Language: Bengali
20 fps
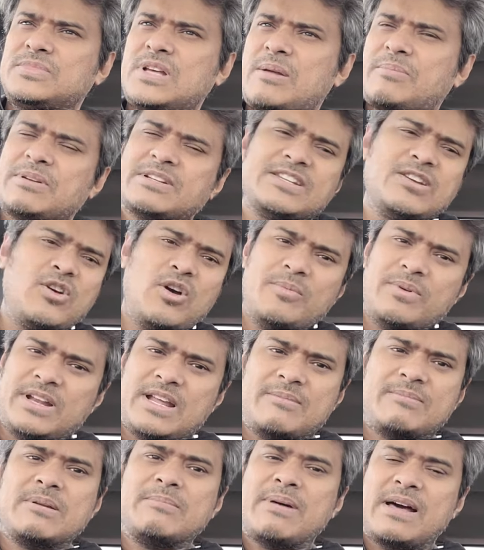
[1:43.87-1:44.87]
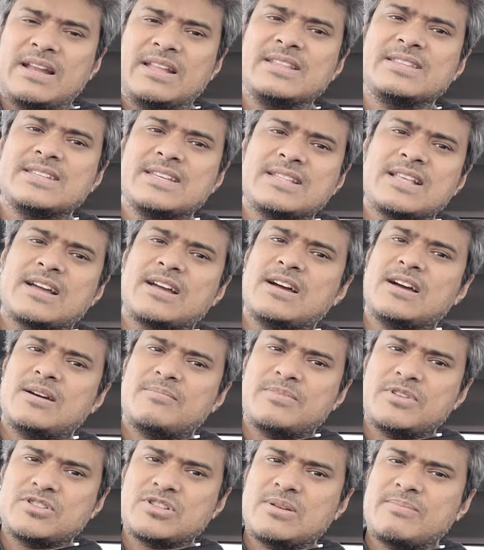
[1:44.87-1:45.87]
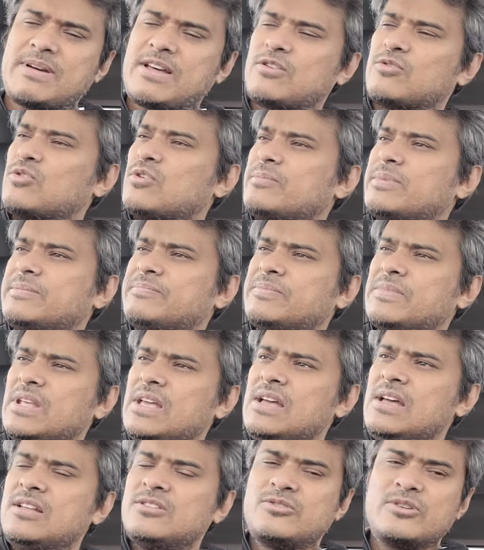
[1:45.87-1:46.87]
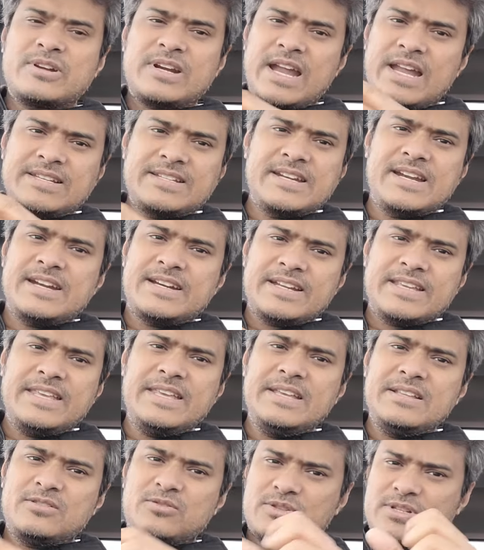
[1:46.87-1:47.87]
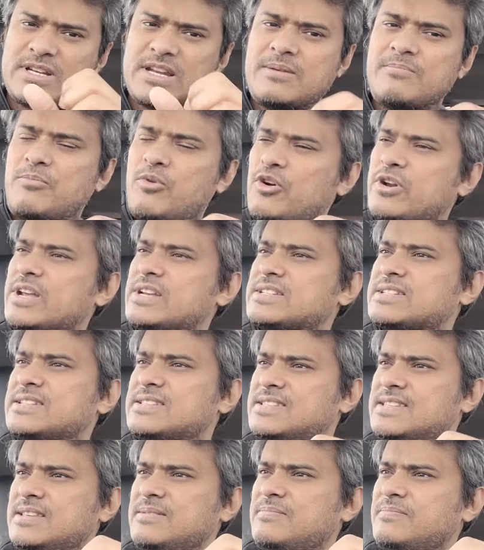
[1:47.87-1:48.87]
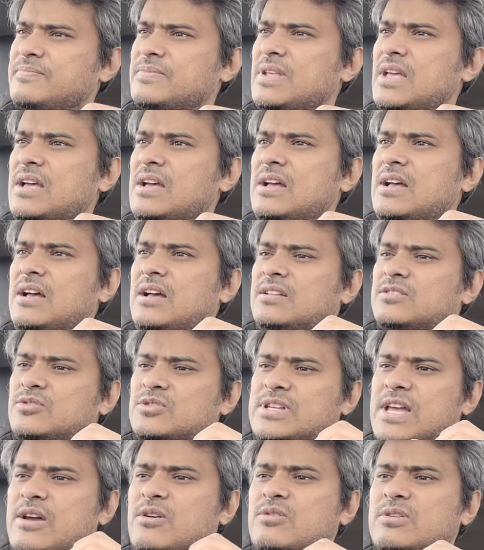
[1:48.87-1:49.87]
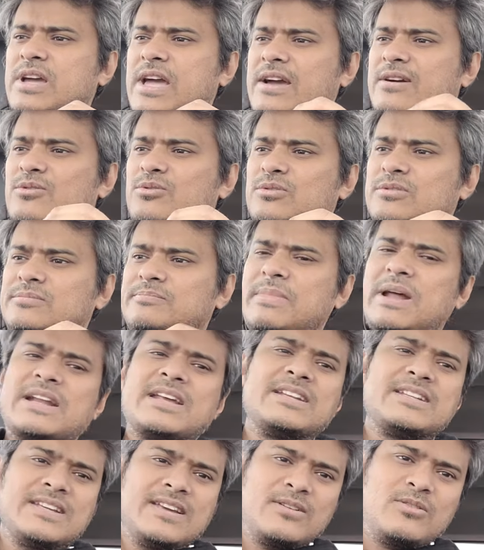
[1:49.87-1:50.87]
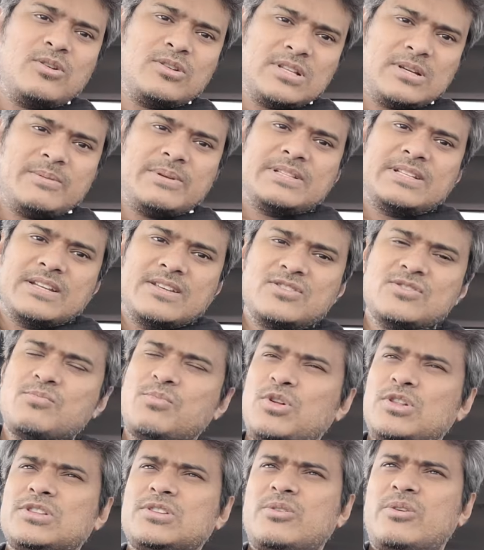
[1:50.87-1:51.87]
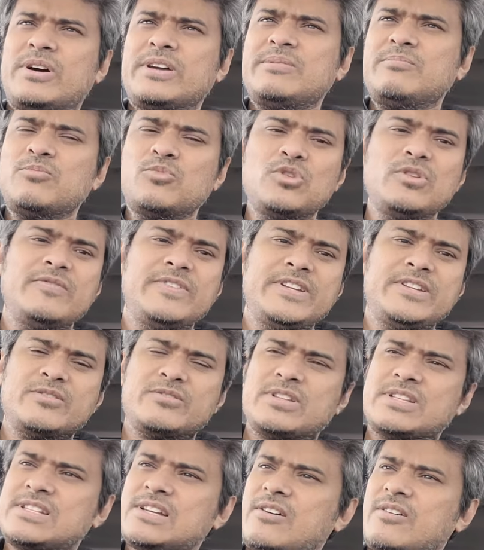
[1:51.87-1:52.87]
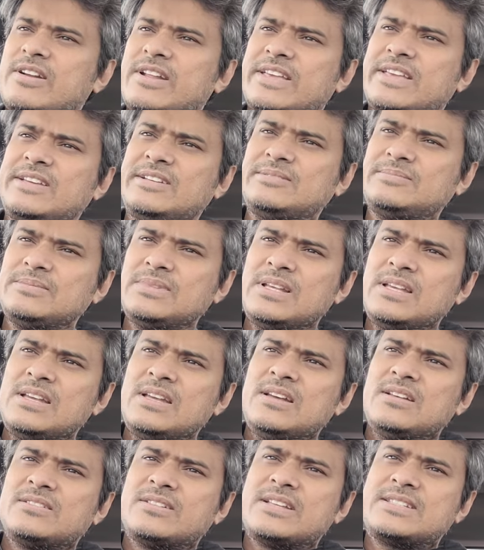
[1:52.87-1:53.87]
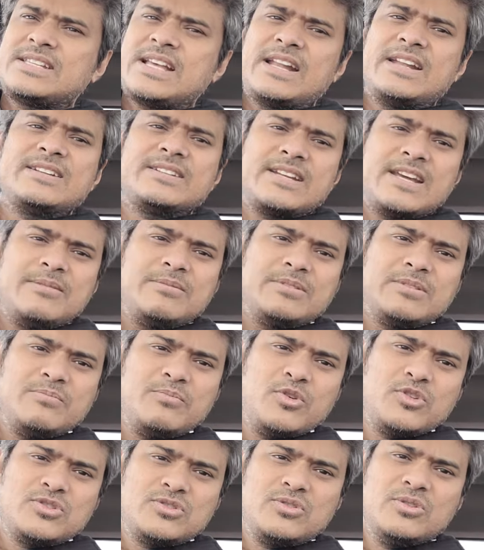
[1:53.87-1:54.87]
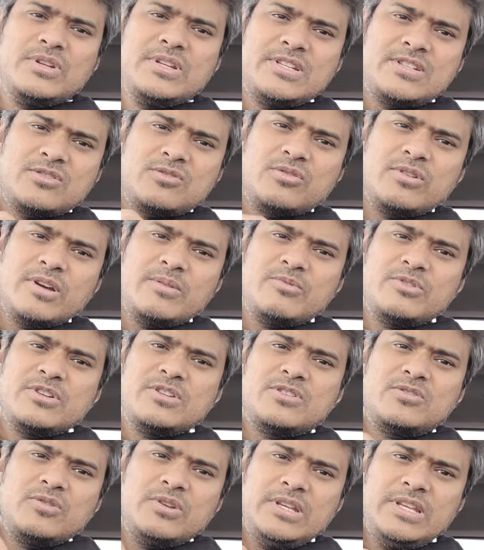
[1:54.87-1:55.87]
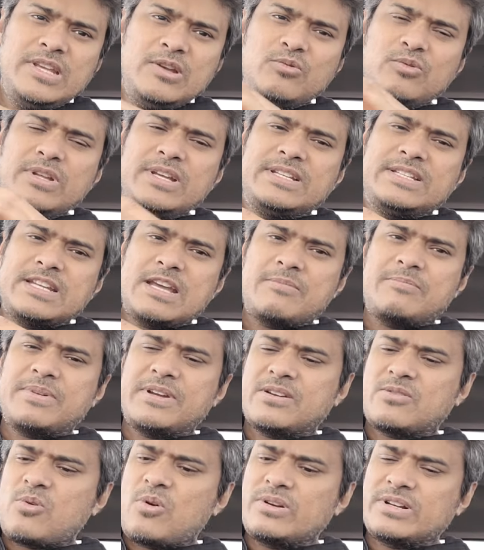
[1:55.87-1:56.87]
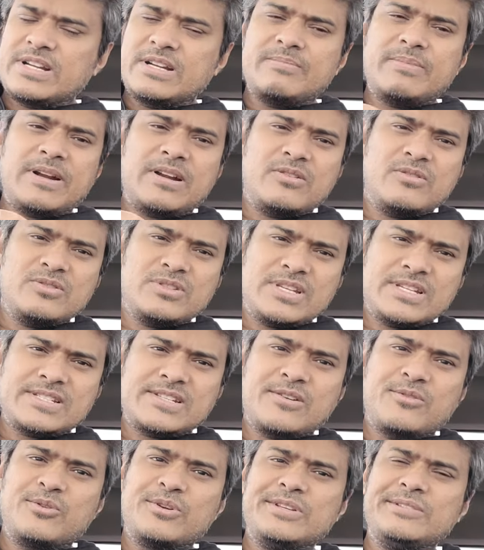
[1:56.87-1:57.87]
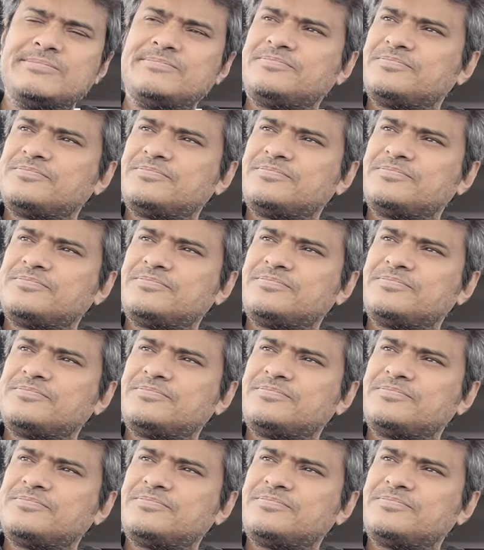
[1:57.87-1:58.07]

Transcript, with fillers: আপনার ঠিক হবে না আপনার বাংলাদেশেই থাকা আপনার জন্য ভালো হবে তো ক্রাইটেরিয়াটা কি তো সেটা আমি পরে আসতেছি তো যাই হোক এখন মার্কেটিংয়ের কথাবার্তা কিছু বলতে হয় মূল ভিডিওতে যাওয়ার আগে তো এই চ্যানেলটা আমি একটু বস্তুনিষ্ঠ এবং একটু ইউনিক টাইপের কন্টেন্ট বানানোর চেষ্টা করি